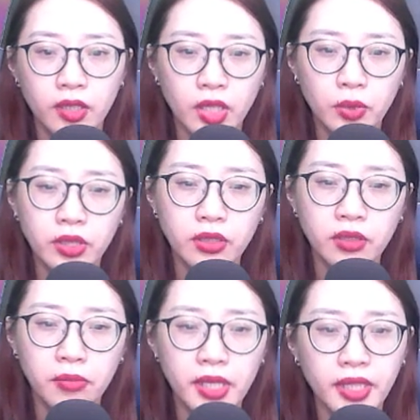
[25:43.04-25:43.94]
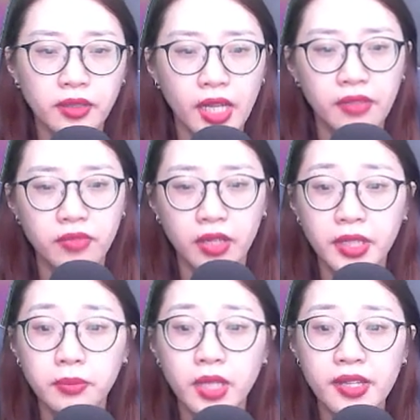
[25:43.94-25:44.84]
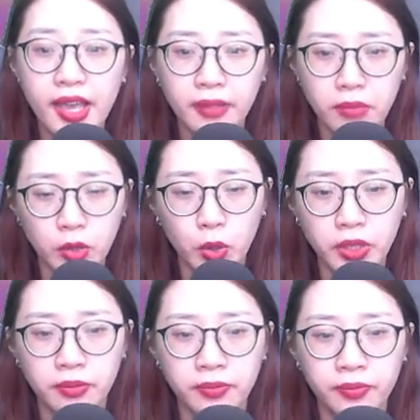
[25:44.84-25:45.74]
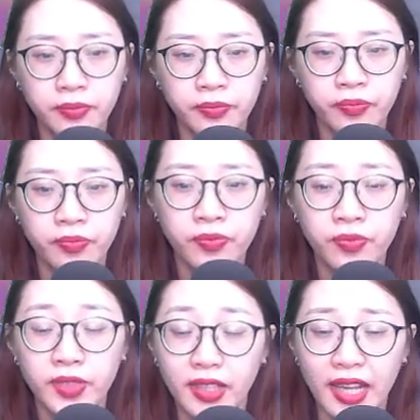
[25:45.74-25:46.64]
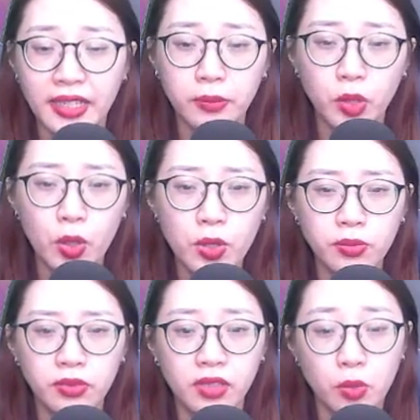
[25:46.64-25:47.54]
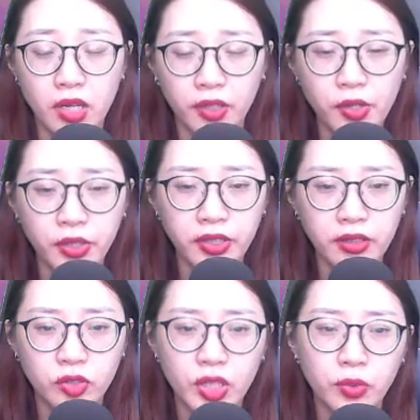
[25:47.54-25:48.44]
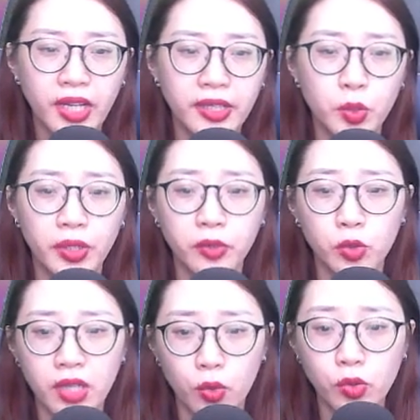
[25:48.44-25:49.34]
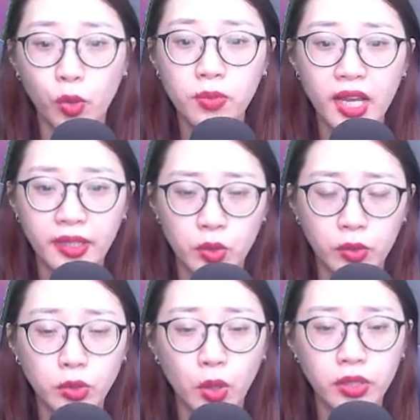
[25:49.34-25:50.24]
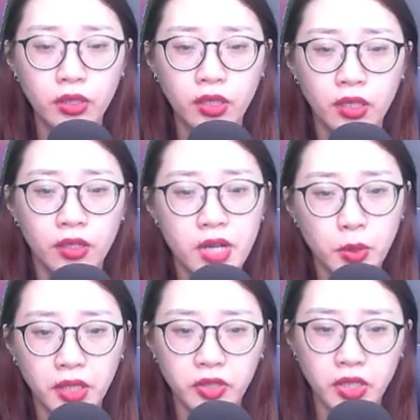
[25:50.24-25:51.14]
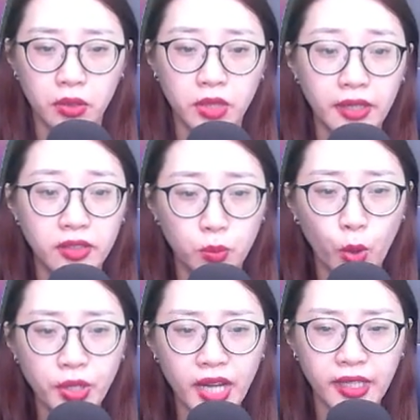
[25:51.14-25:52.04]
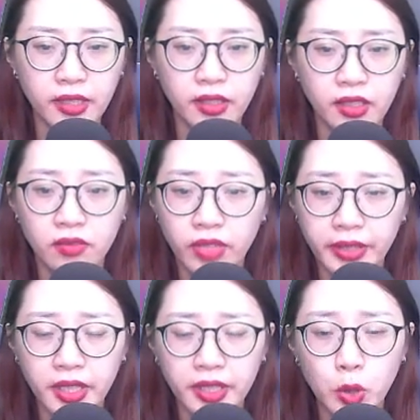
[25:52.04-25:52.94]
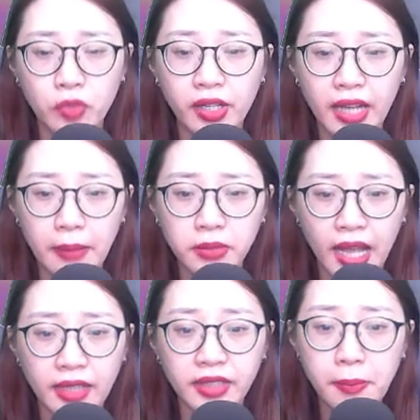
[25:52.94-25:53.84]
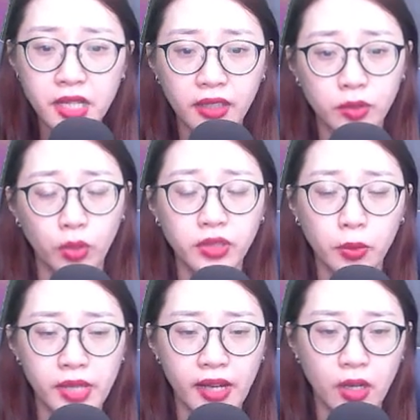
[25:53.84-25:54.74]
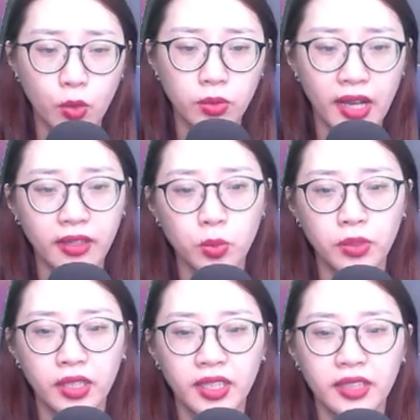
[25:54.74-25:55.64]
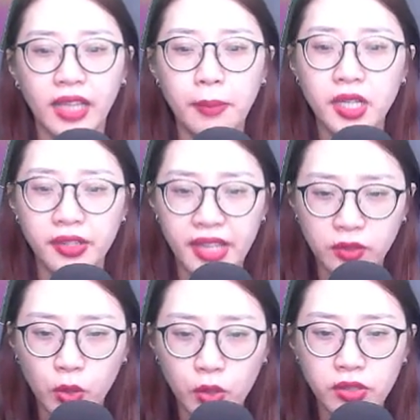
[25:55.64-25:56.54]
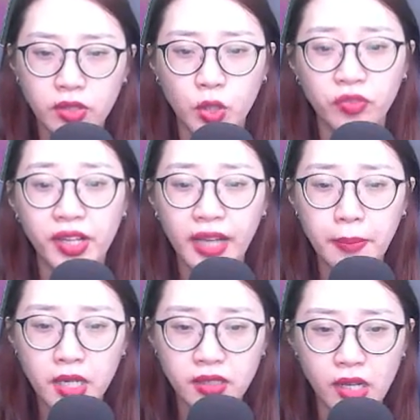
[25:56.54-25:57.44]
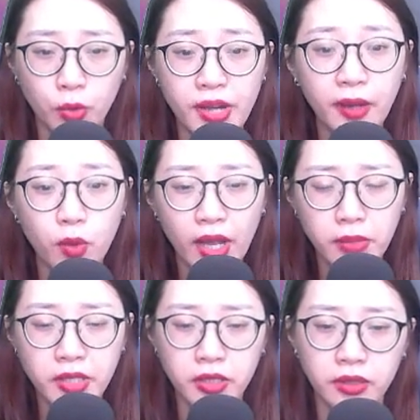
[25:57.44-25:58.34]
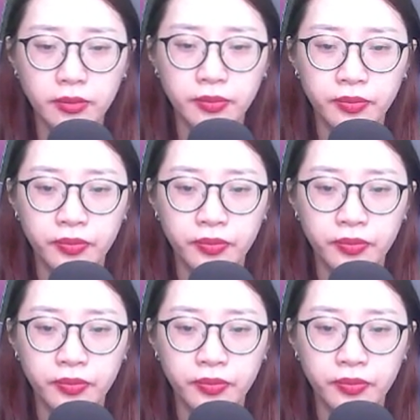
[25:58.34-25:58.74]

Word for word: Thiếu nước biến anh thành bậc hiêm thế gian mà thôi. Anh em tốt, không cần nói nữa, sau này chuyện của cậu cũng là chuyện của tôi. Nếu thật sự thành được mối này Vậy thì tôi phải cảm tạ tám đời tổ tông nhà cậu À không, tám đời nhà tôi Cũng phải cảm ơn cậu đàng hoàng mới được